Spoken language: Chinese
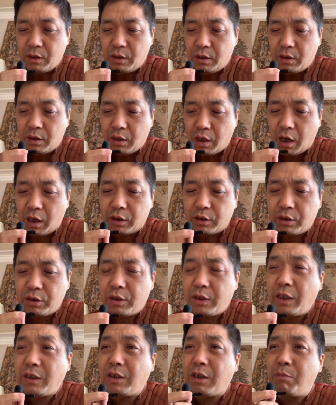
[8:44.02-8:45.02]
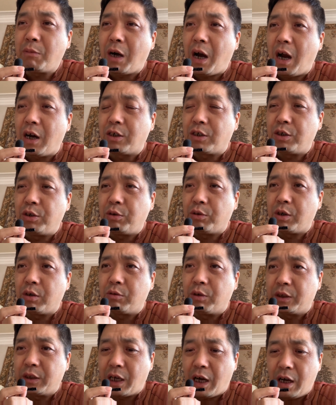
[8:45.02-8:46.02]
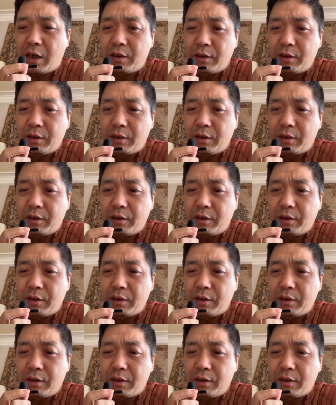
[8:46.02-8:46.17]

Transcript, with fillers: 啊，这这这么二十六个国家，